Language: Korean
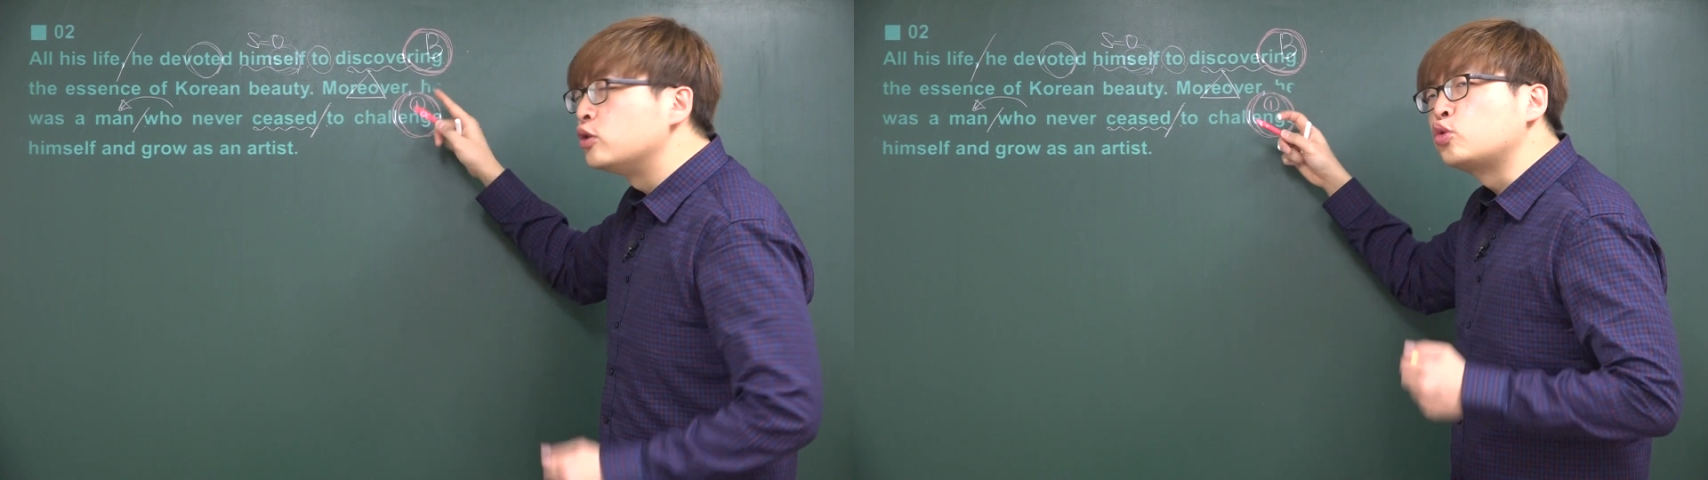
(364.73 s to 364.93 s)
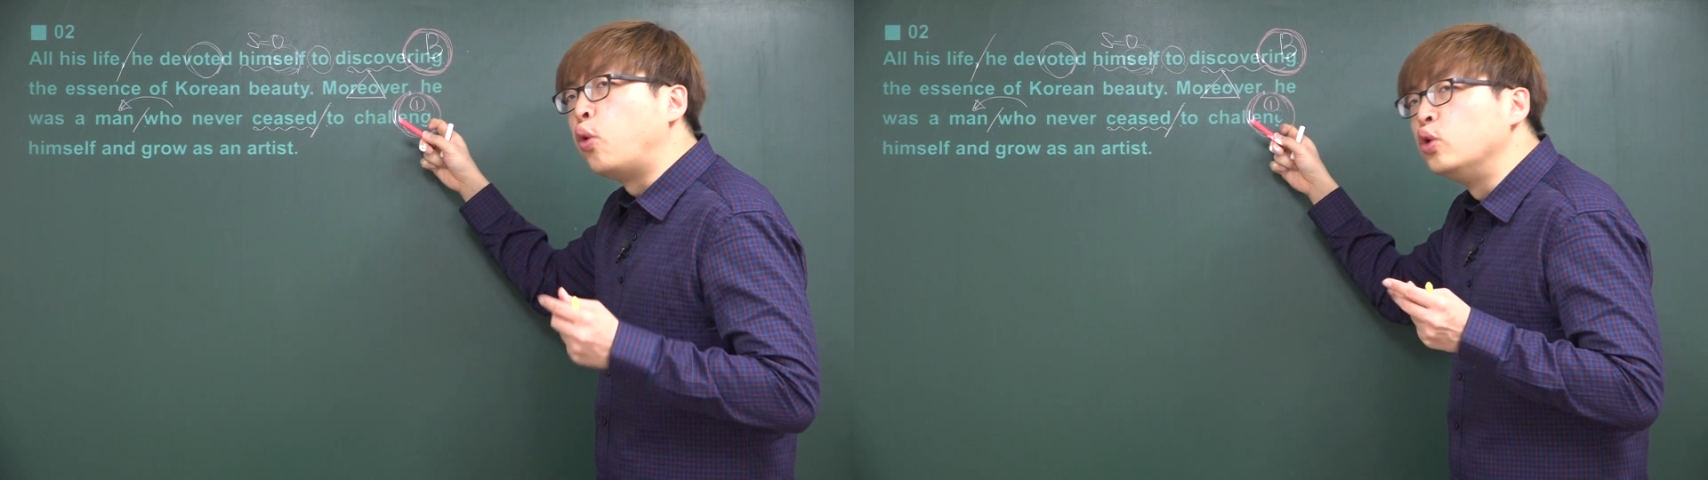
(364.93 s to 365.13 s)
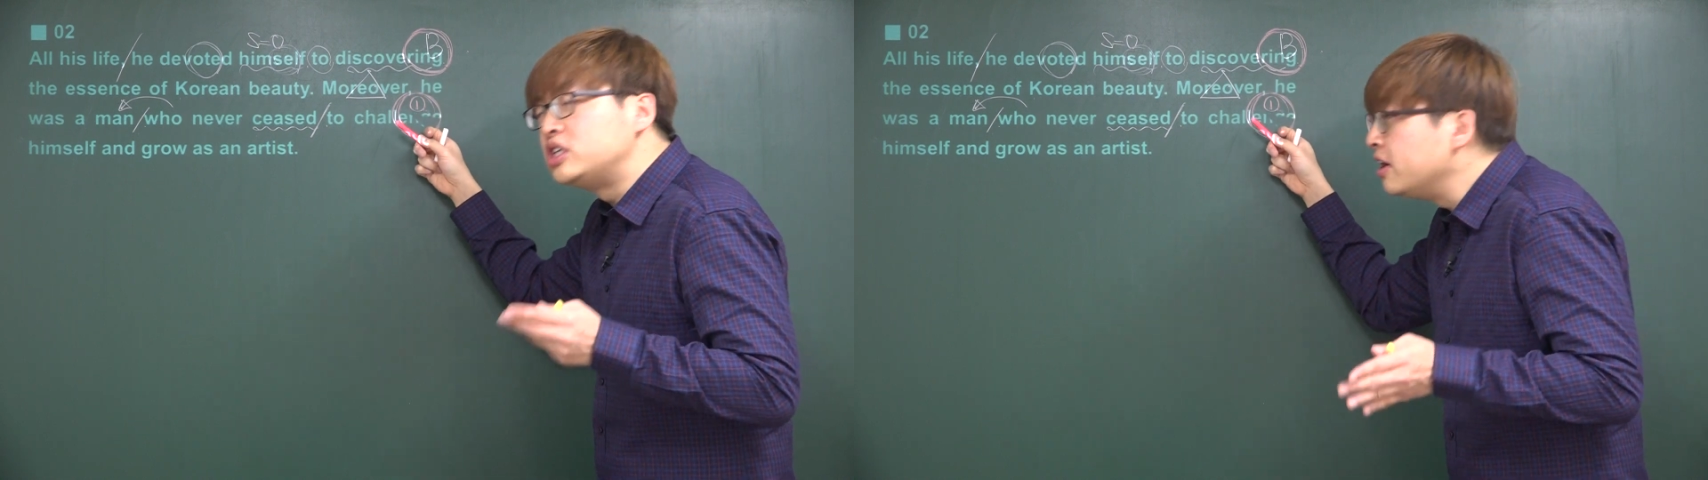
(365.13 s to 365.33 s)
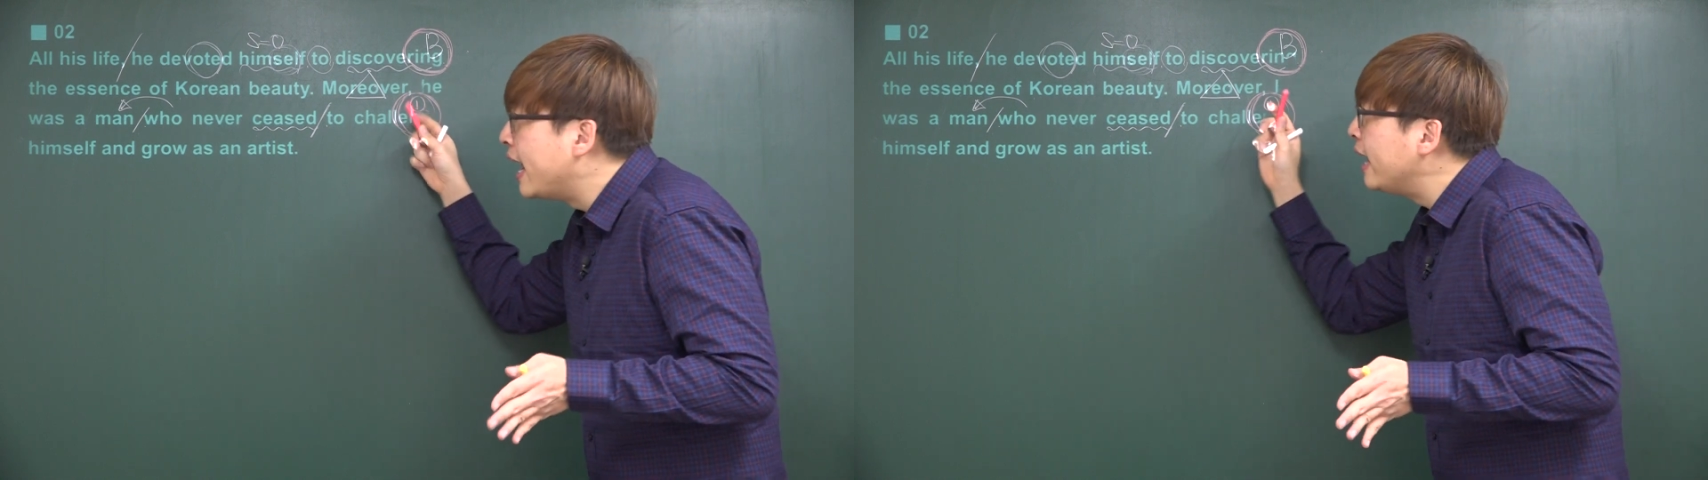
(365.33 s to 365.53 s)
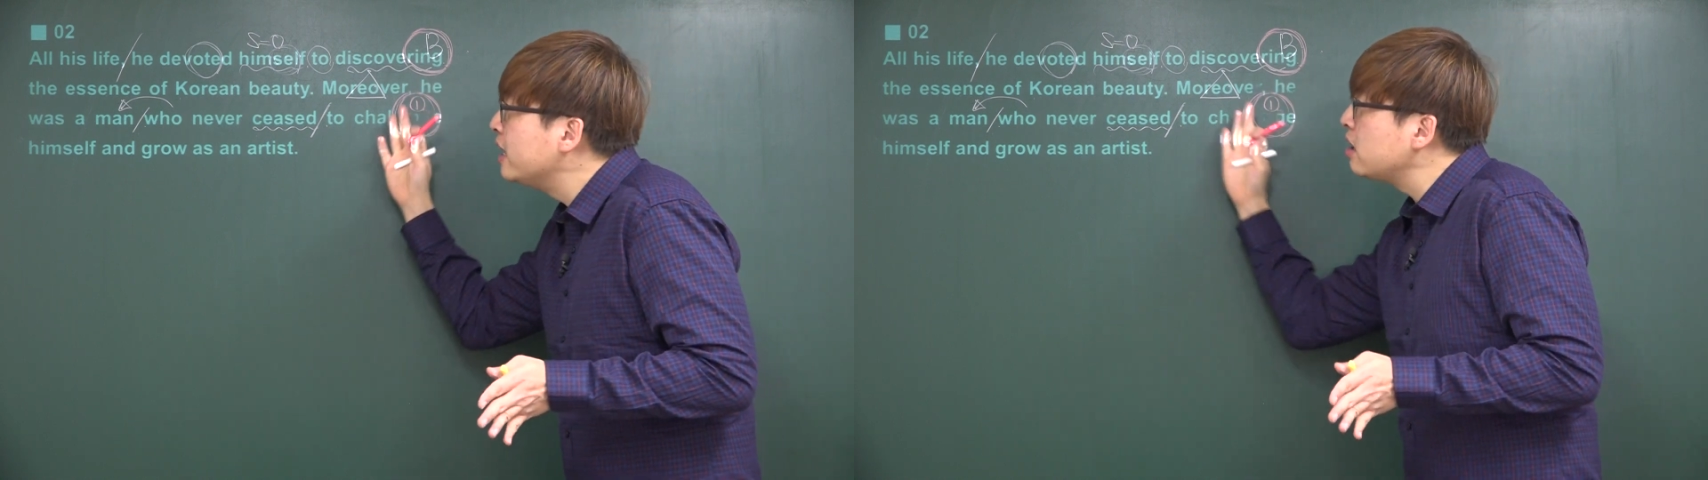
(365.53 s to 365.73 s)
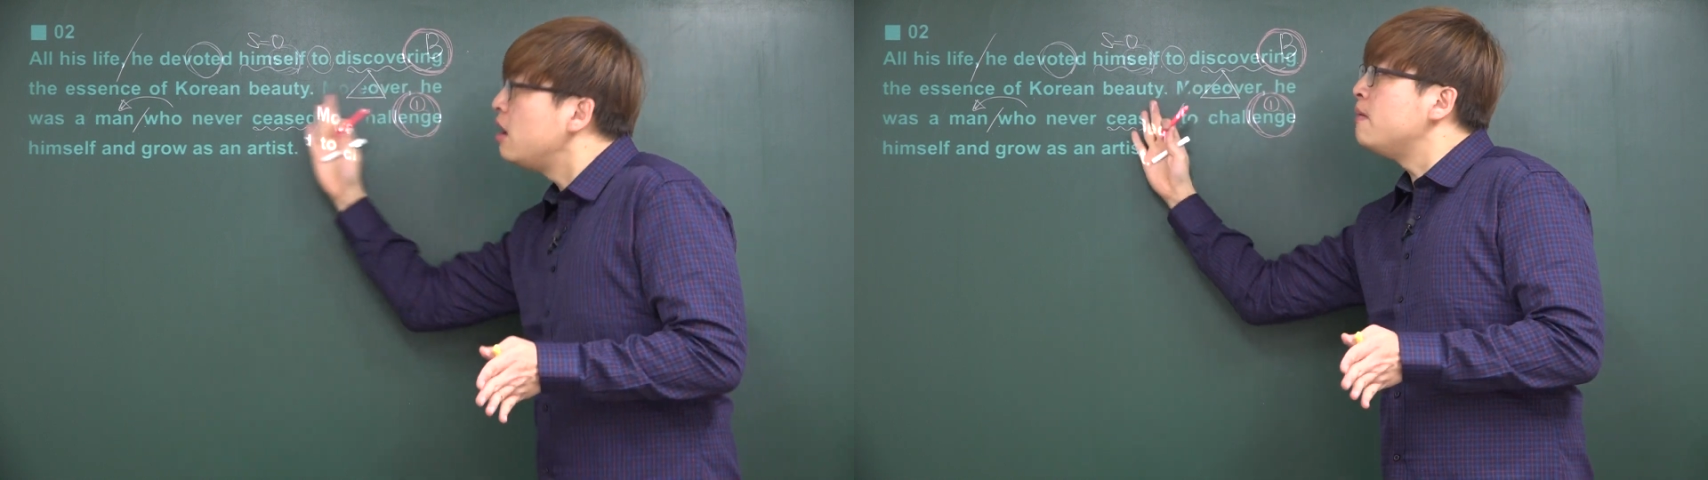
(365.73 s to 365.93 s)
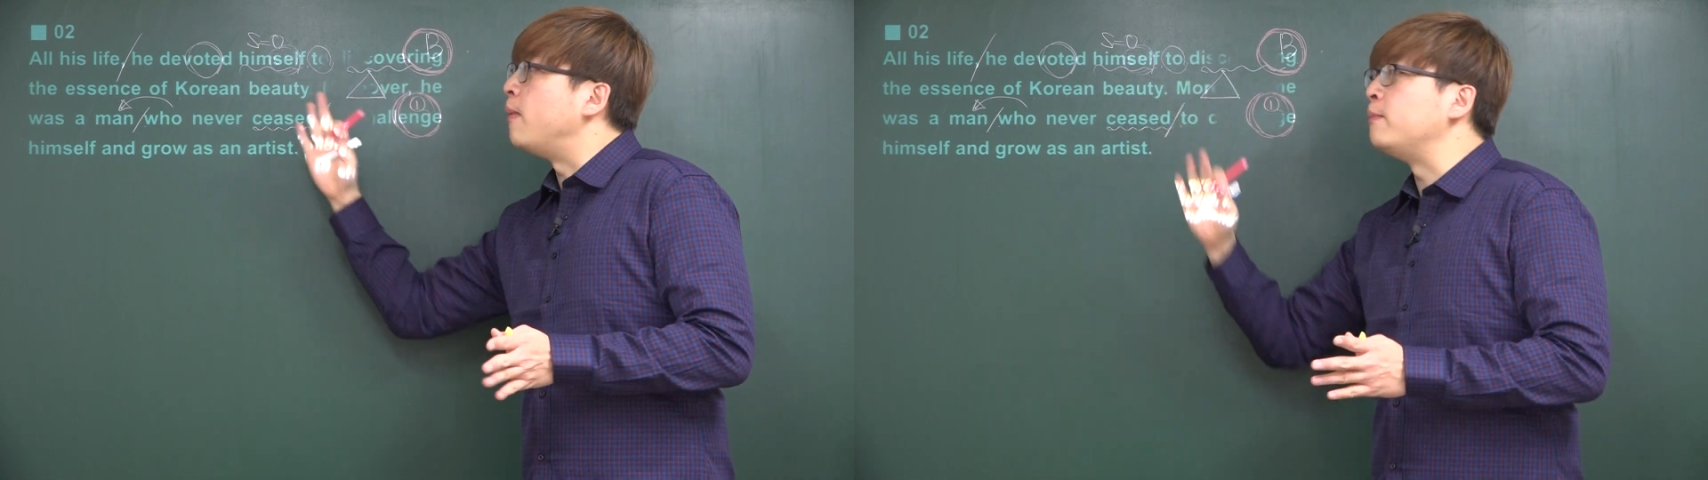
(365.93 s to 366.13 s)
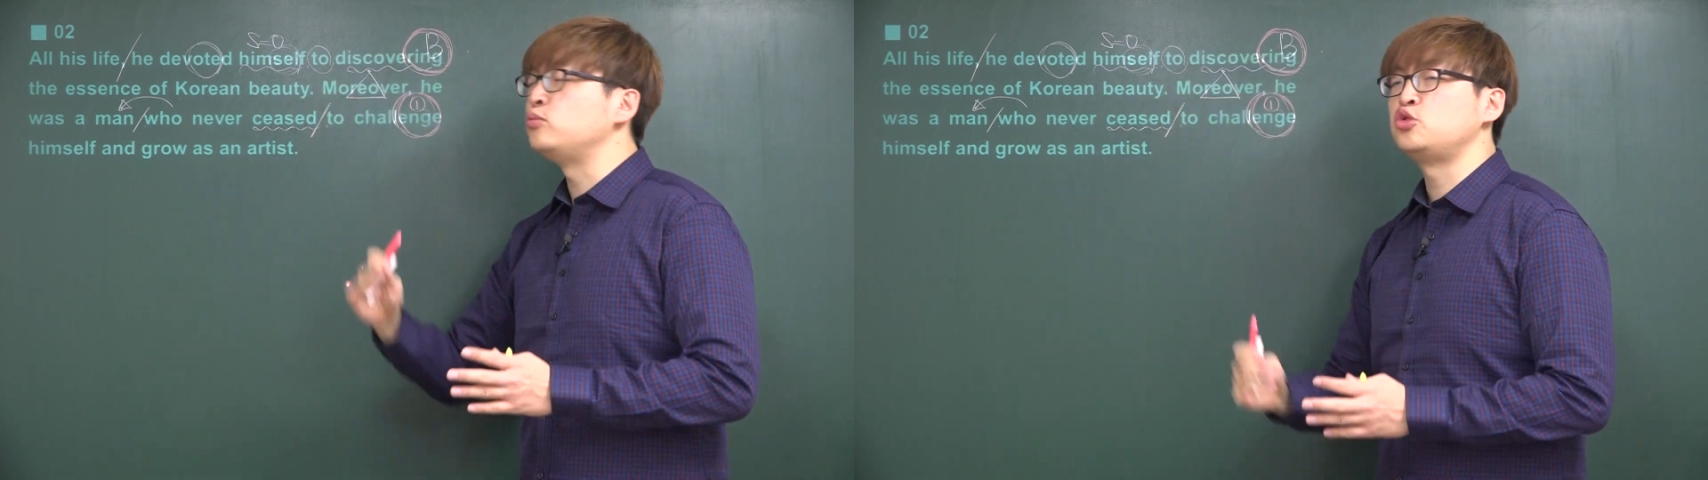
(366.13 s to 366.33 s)
도전하는 걸
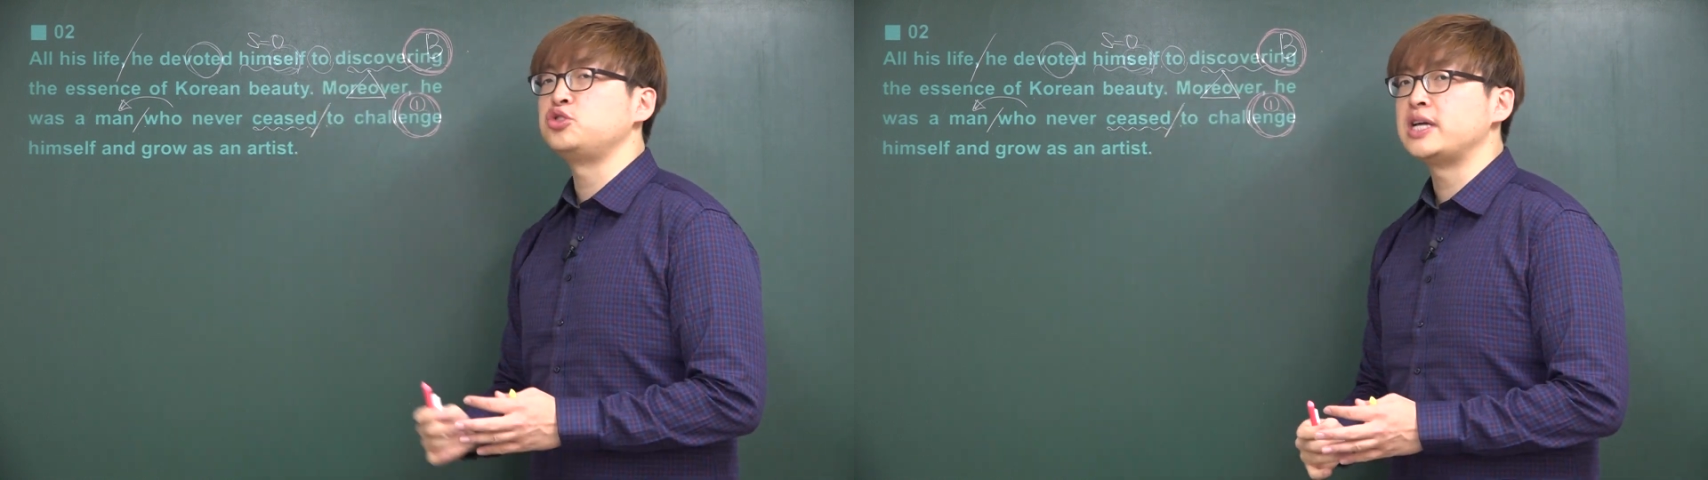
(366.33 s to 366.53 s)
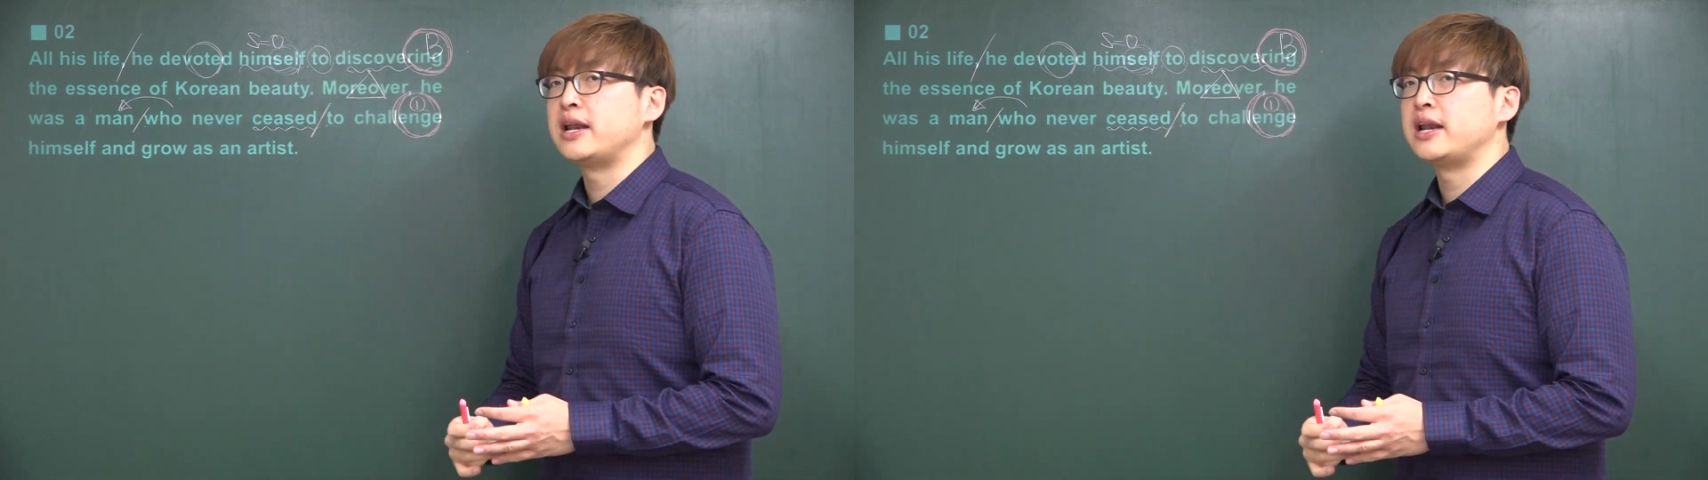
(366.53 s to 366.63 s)
멈추지